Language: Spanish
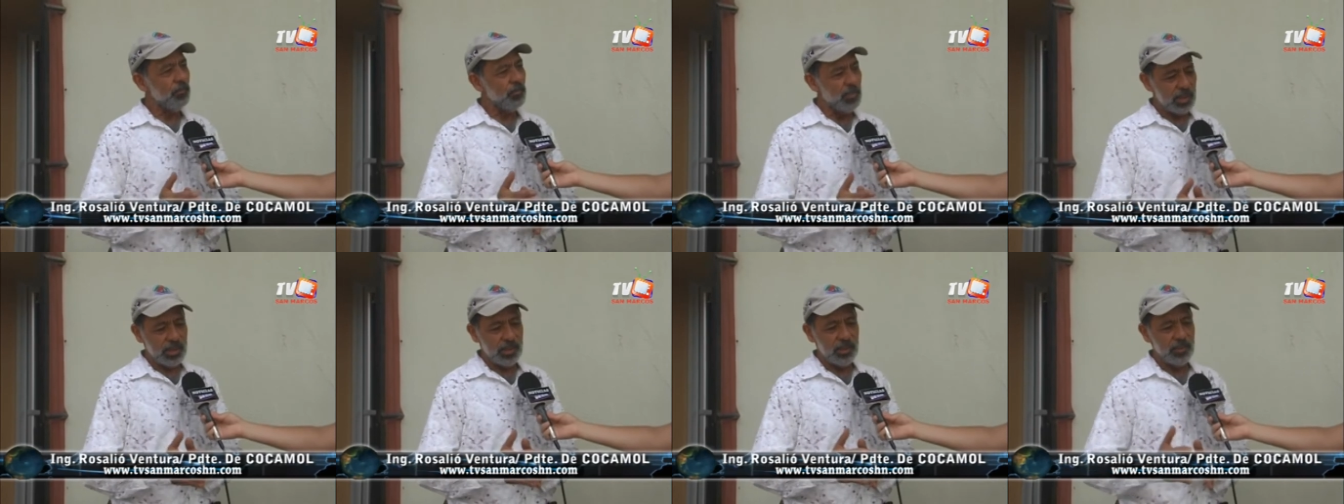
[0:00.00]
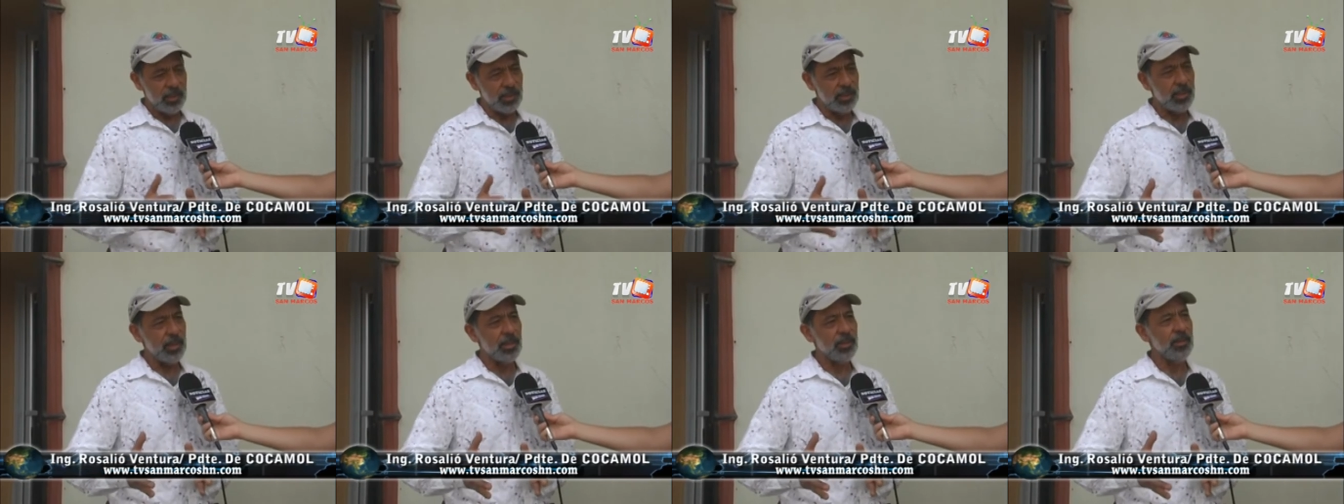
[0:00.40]

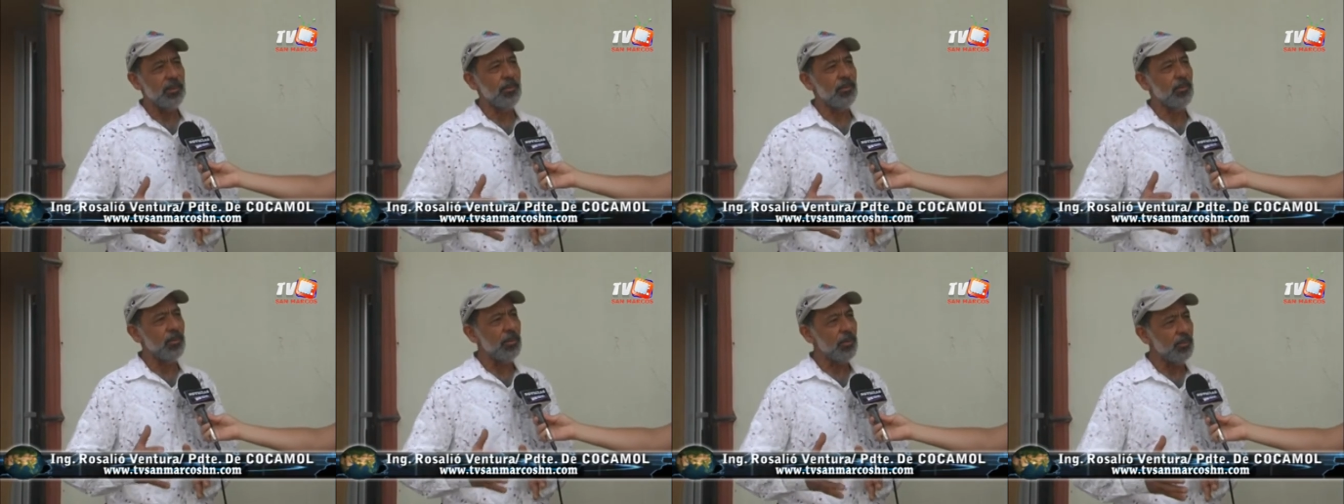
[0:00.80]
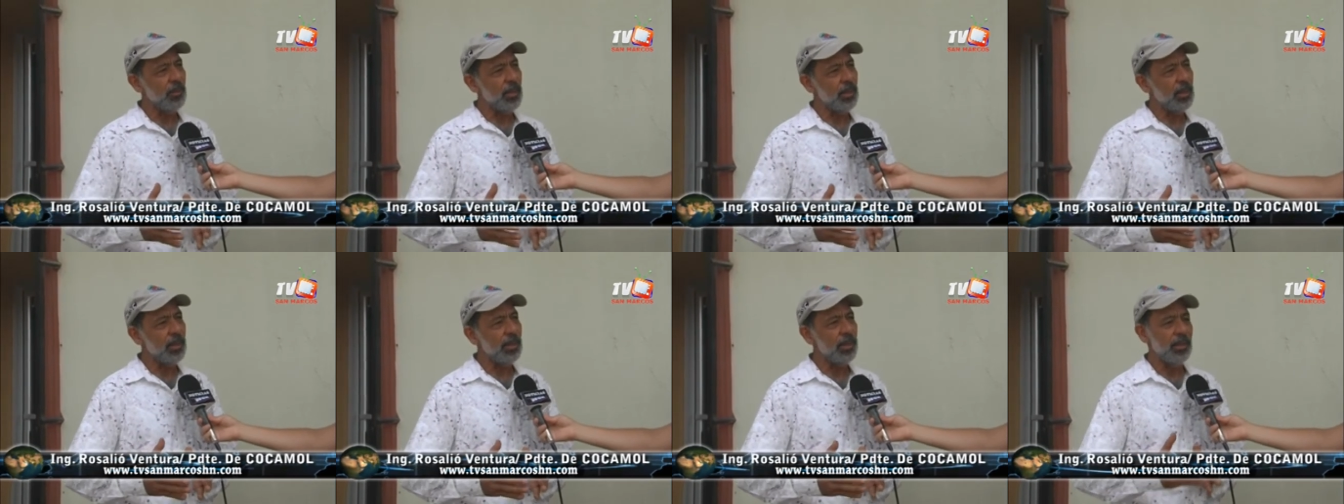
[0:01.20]
beneficiarse en
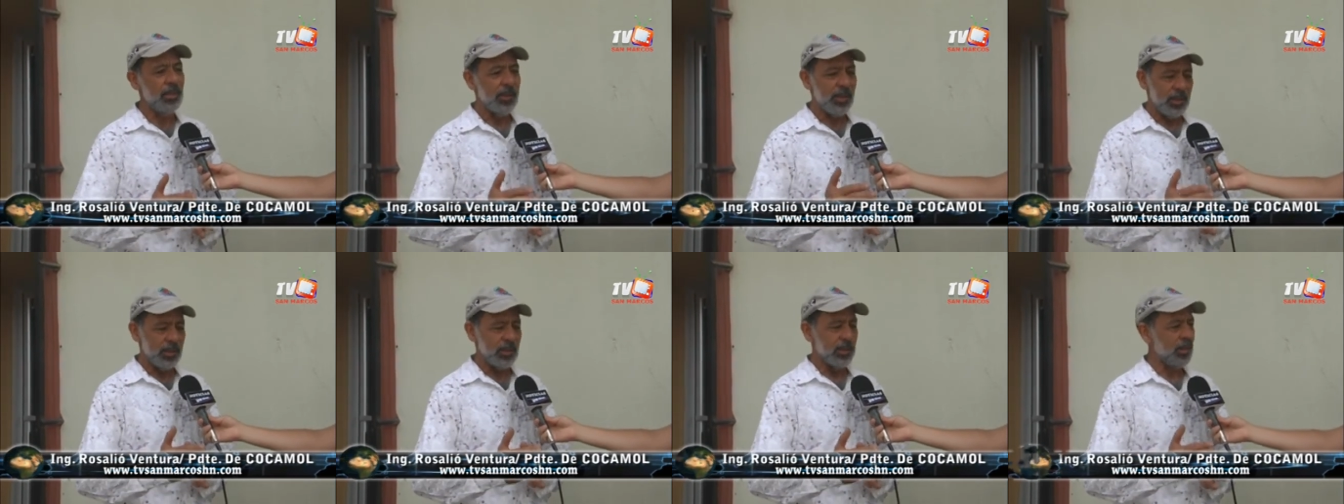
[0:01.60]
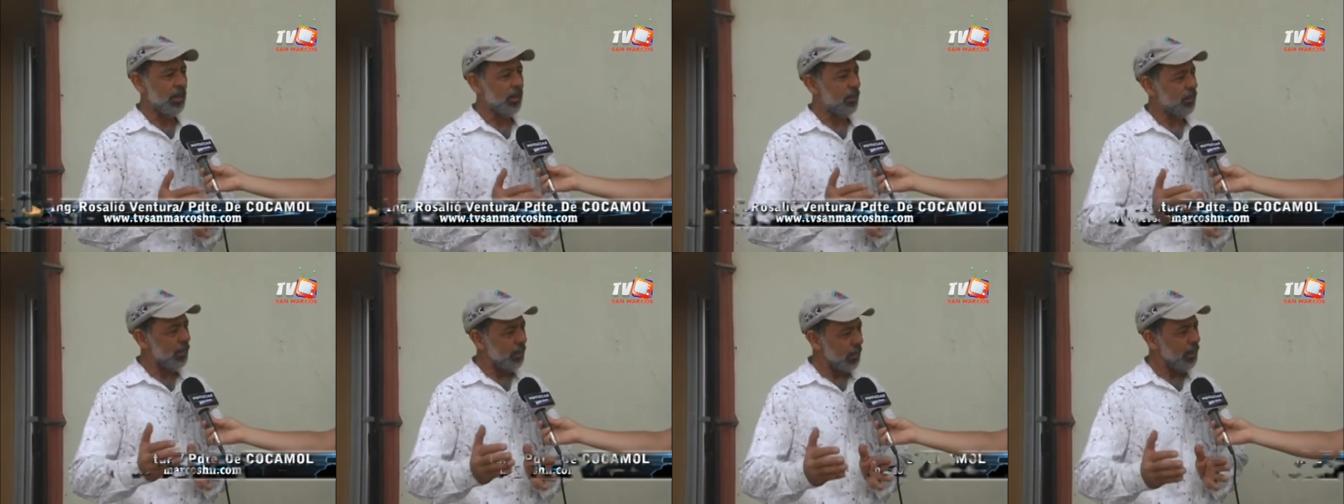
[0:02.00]
forma y de ese
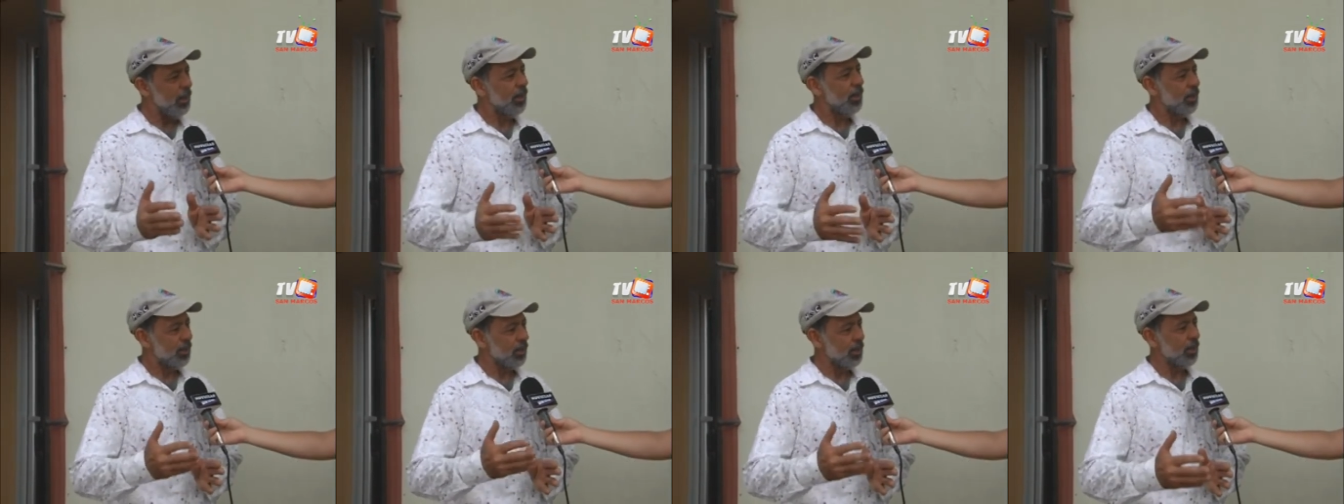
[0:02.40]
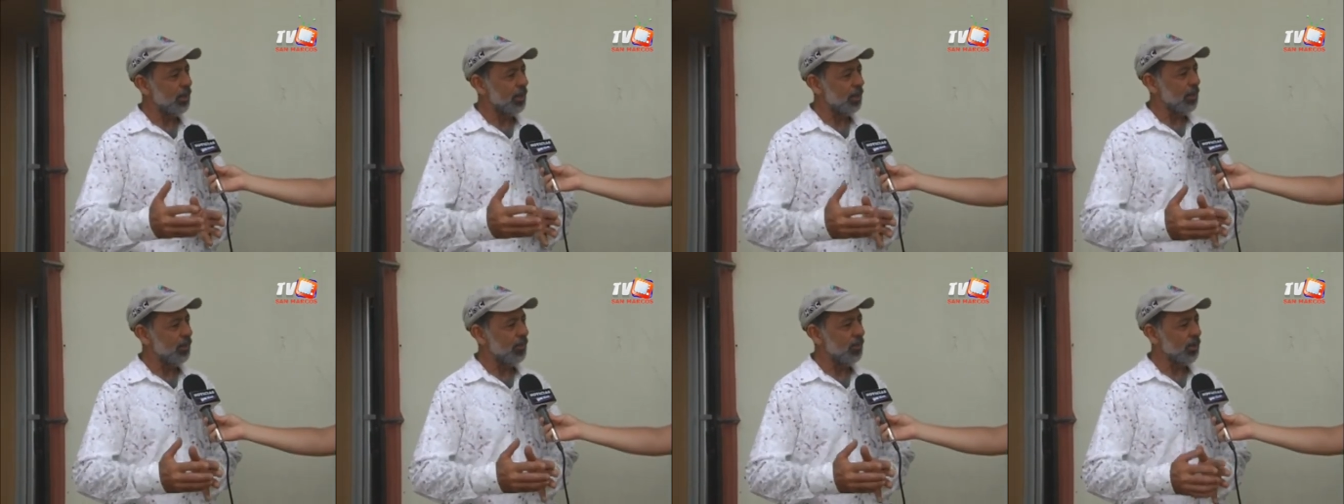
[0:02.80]
café es el
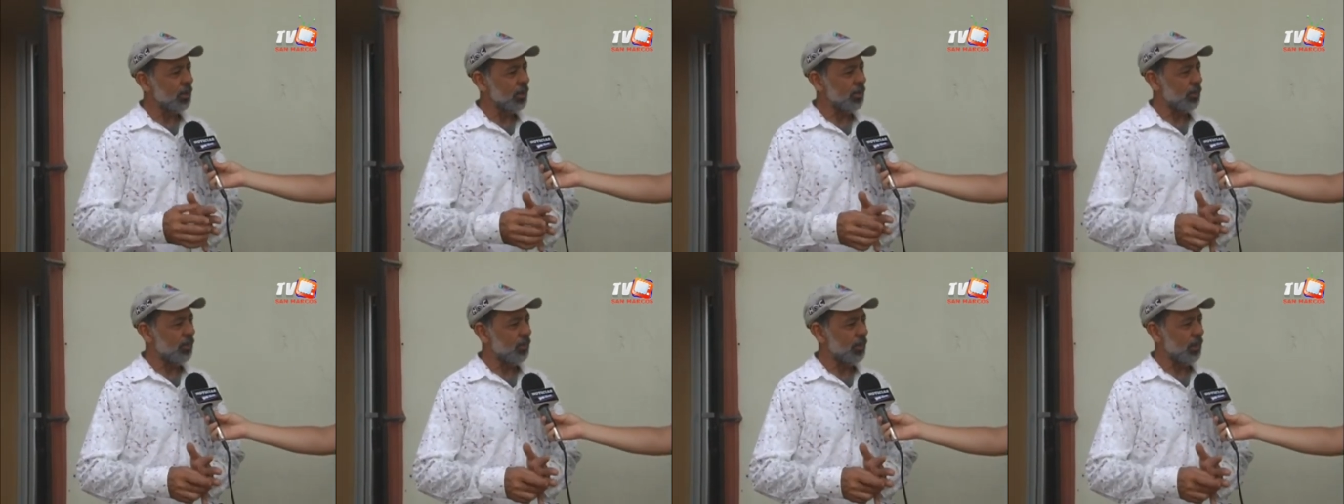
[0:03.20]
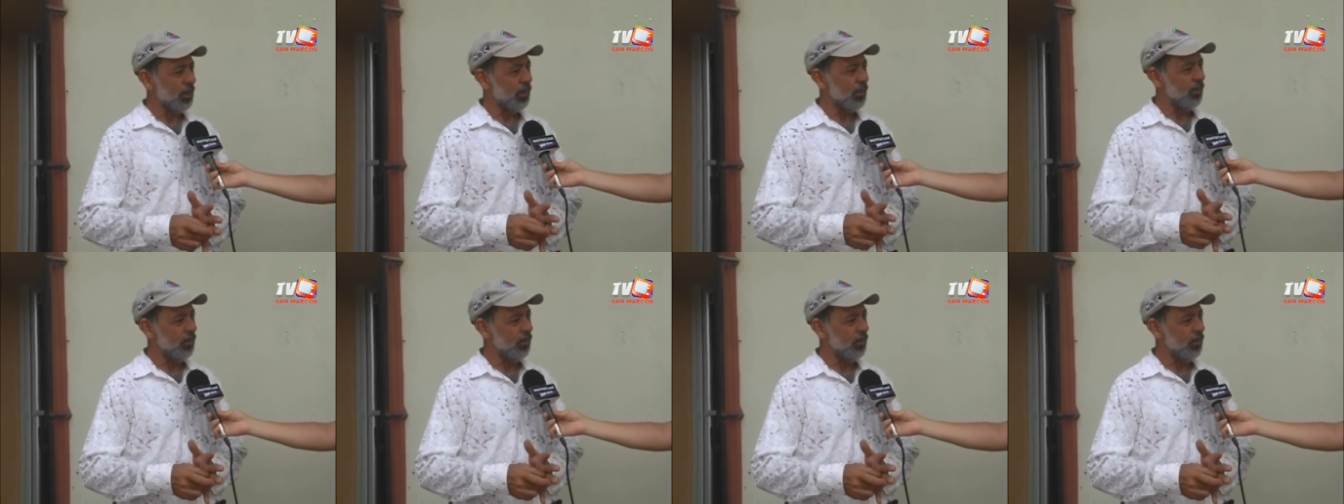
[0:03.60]
que tenemos que tomar.